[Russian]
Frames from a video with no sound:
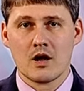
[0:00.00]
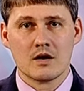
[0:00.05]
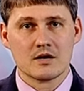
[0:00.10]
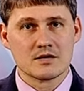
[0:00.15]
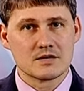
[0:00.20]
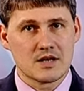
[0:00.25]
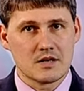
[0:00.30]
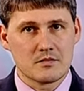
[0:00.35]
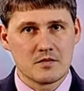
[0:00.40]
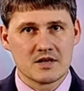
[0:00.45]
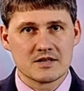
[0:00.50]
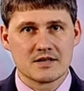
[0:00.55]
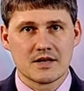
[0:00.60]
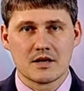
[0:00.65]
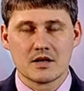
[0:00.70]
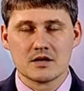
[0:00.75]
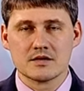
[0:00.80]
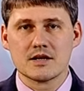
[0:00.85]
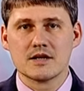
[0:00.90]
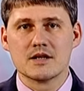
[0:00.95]
самое
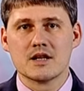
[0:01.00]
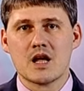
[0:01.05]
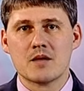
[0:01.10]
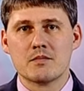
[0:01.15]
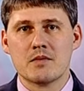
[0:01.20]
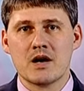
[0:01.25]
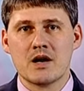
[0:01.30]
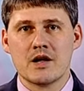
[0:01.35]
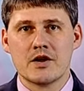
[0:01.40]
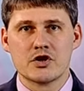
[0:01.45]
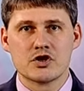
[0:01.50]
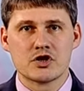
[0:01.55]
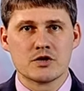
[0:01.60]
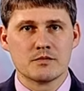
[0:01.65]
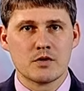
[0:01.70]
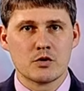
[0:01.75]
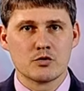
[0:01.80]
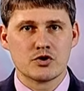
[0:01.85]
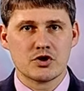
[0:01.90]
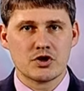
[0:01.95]
закрытое на Ямале
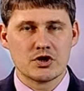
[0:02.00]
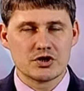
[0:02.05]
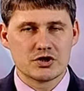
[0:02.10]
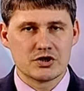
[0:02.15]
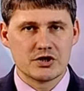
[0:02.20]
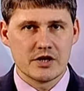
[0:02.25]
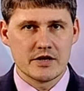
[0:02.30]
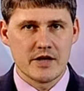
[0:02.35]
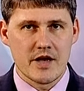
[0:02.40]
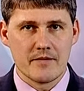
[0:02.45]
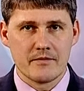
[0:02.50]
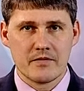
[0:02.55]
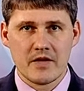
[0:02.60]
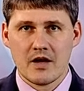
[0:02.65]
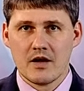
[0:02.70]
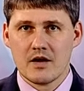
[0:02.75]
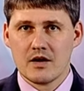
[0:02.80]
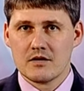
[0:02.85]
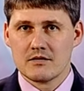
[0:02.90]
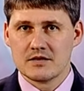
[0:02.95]
режимное учреждение –
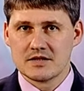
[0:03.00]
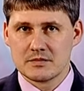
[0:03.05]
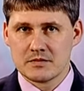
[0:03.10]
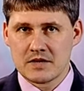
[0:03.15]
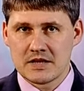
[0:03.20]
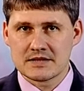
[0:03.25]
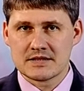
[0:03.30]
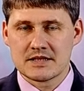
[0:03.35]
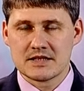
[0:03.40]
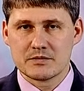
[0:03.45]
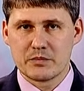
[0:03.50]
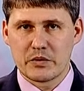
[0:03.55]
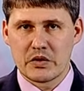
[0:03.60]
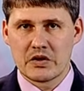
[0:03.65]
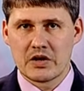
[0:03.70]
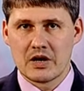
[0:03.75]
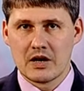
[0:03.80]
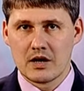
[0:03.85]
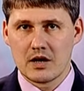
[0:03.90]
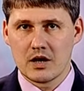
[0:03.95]
18-я
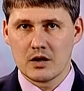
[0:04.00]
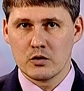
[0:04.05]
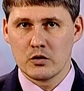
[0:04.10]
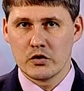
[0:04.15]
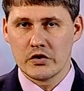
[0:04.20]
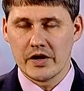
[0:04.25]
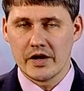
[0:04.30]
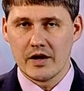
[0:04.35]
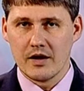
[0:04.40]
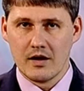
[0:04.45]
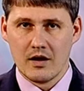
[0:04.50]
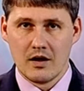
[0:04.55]
исправительная колония.